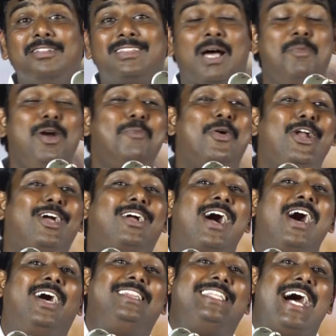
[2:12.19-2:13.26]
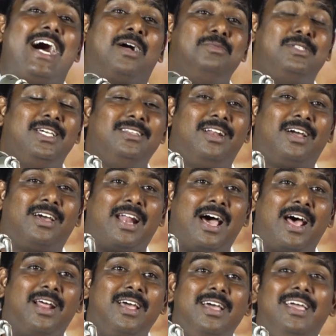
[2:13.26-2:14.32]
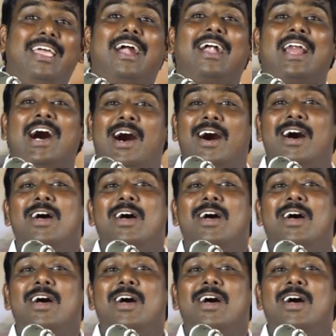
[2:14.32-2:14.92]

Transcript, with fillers: தமிழ் மண்ணுக்காக தியாகம் செய்திருக்கிறார் ஏண்டா